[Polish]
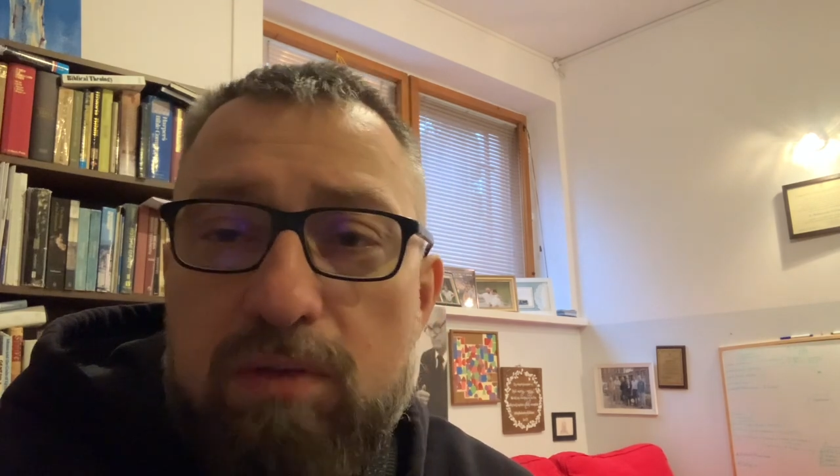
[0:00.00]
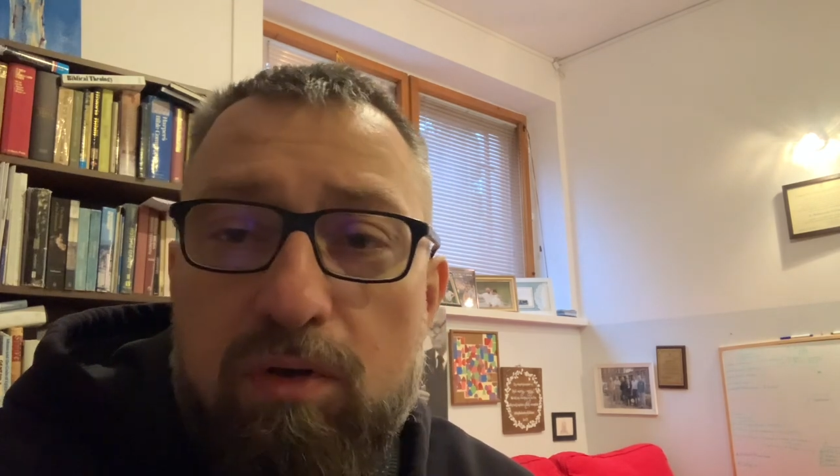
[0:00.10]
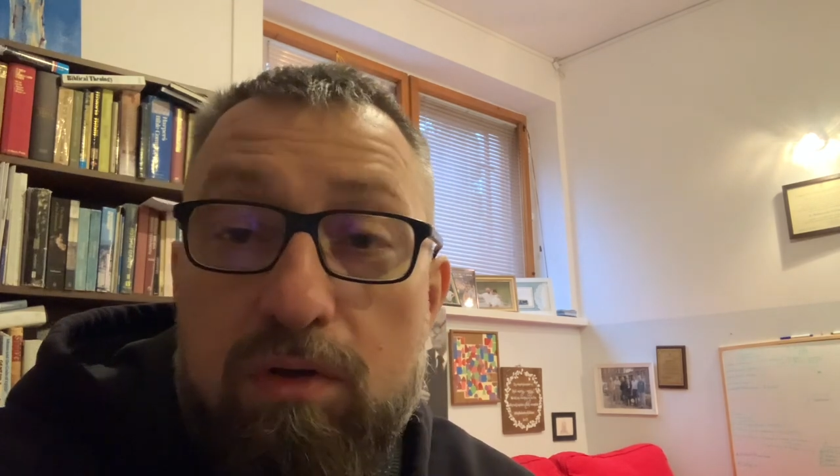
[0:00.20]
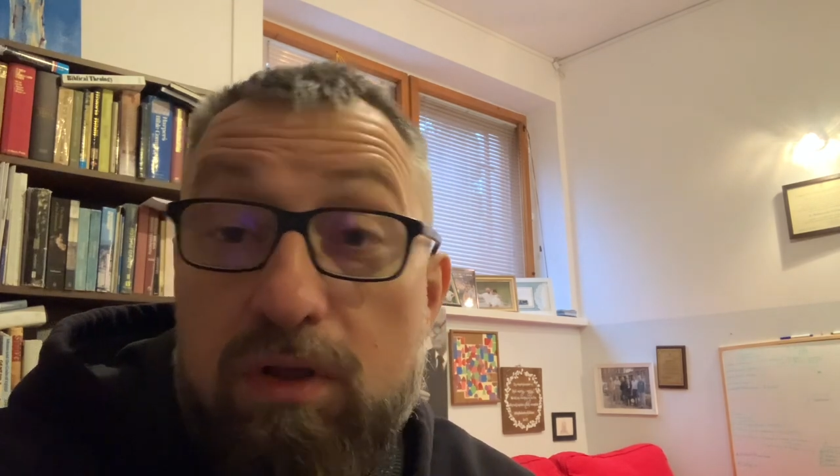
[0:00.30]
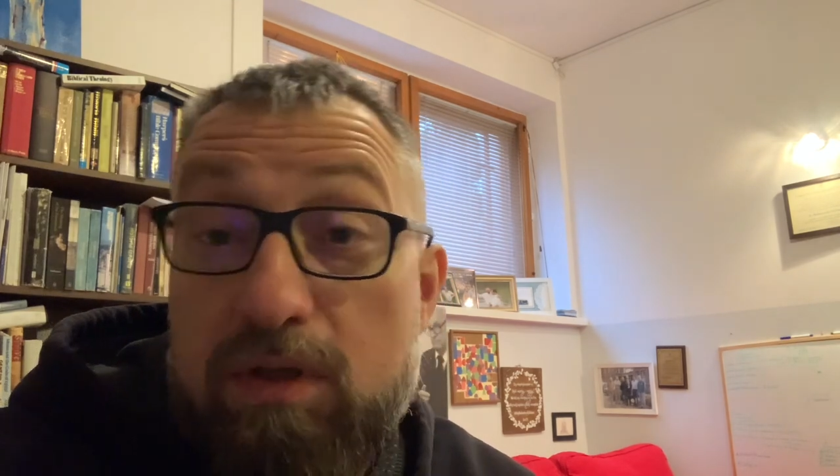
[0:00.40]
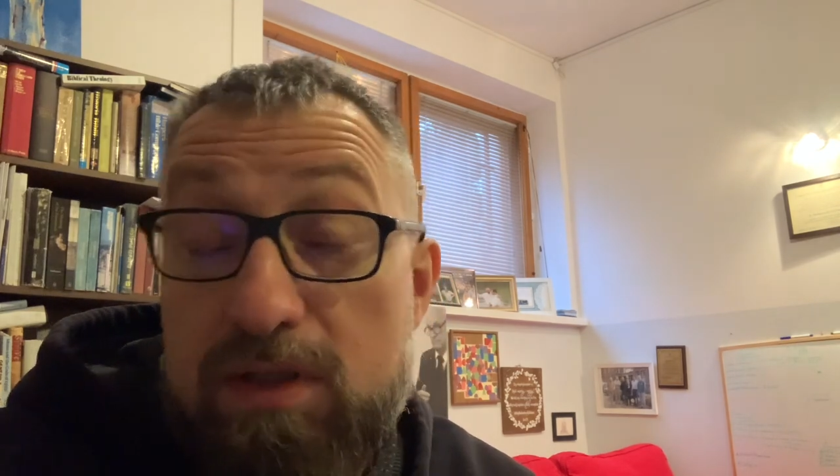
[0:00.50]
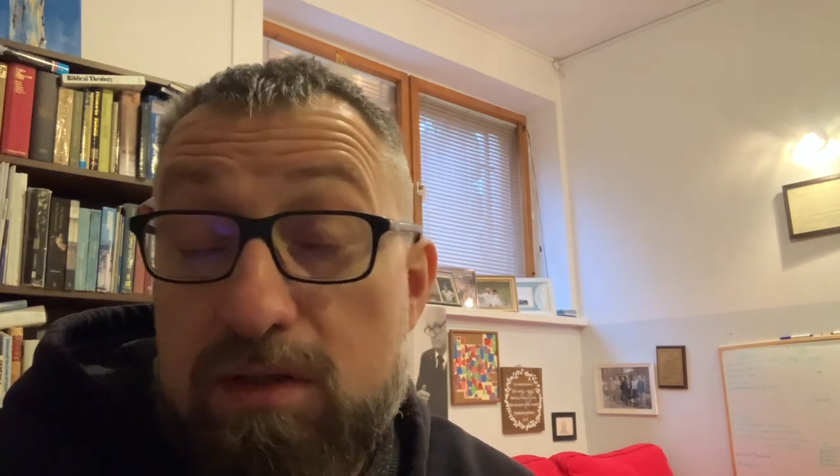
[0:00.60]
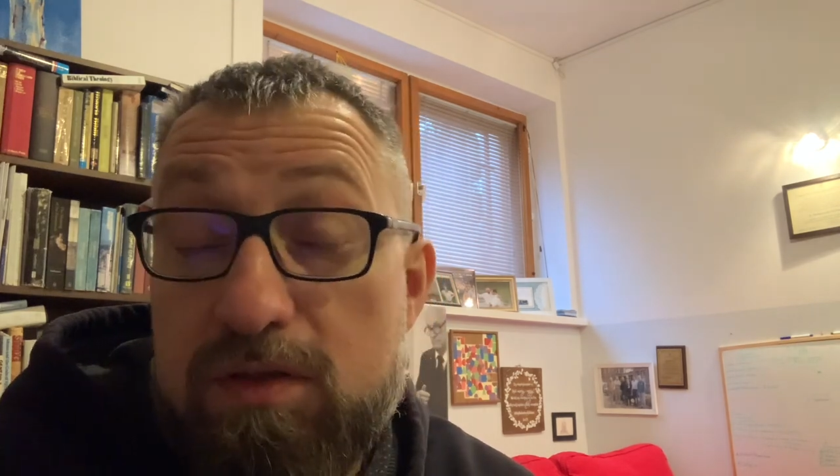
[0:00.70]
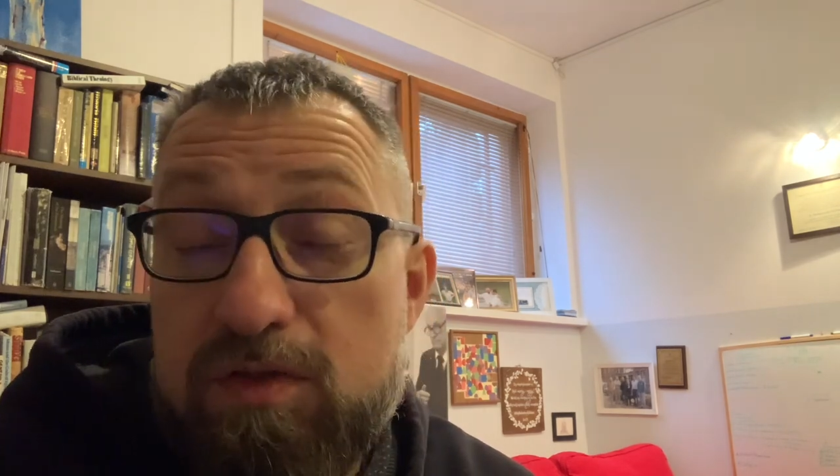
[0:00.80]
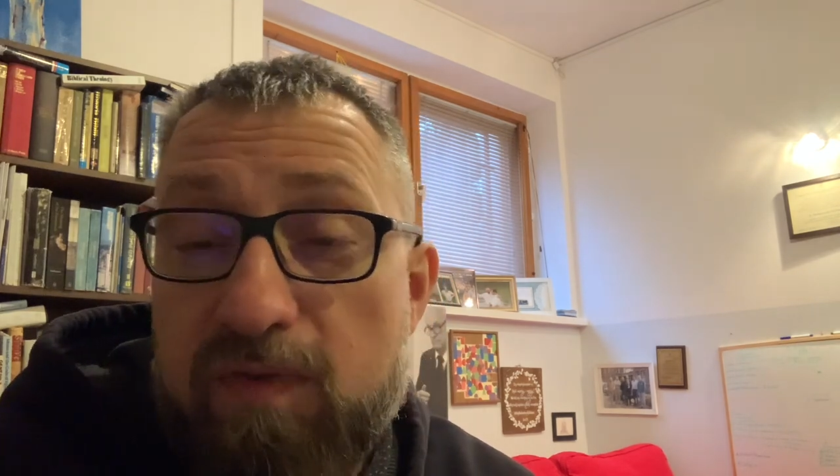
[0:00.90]
nie boi. I to
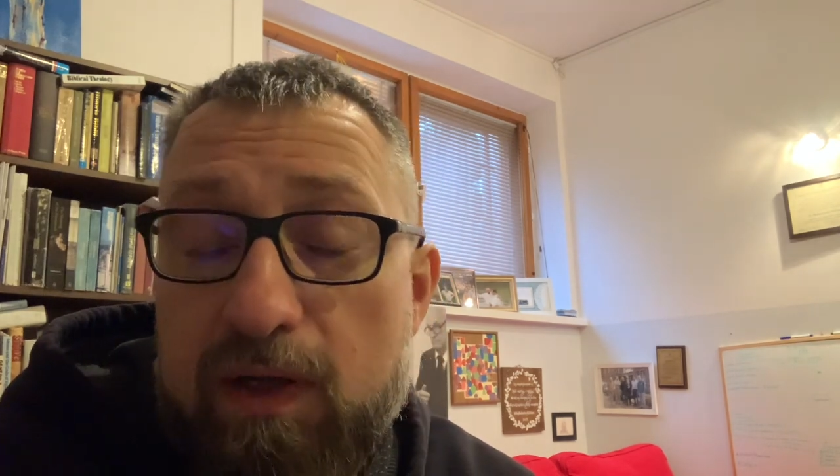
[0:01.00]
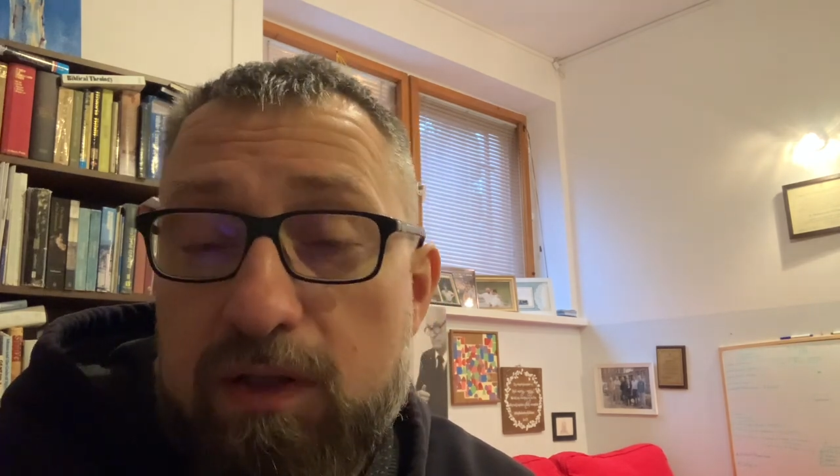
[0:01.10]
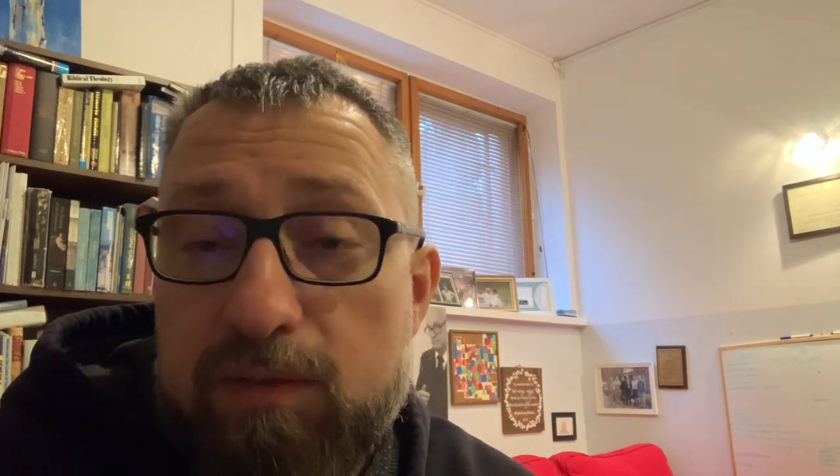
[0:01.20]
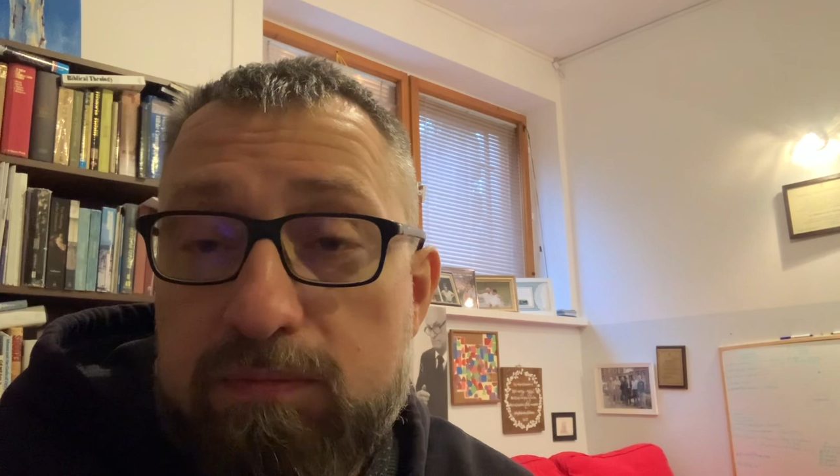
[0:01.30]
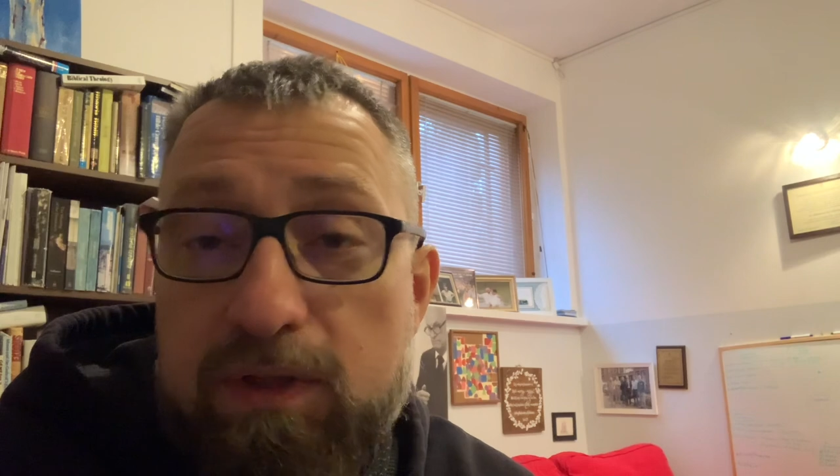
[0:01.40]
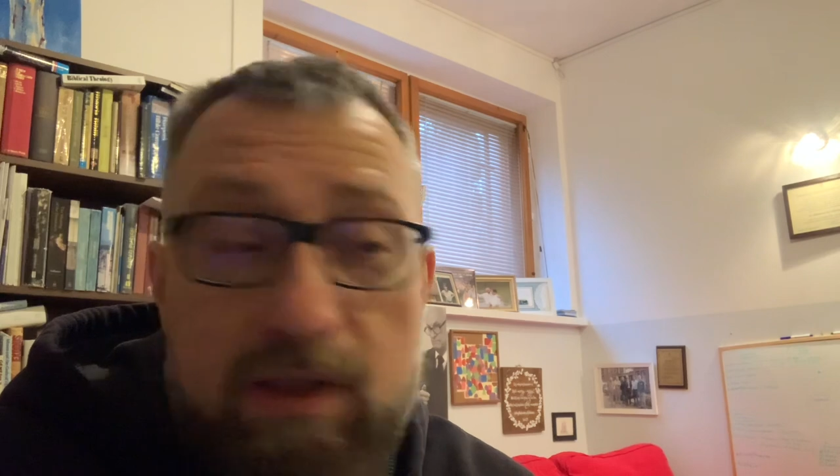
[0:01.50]
jest dosyć fajne.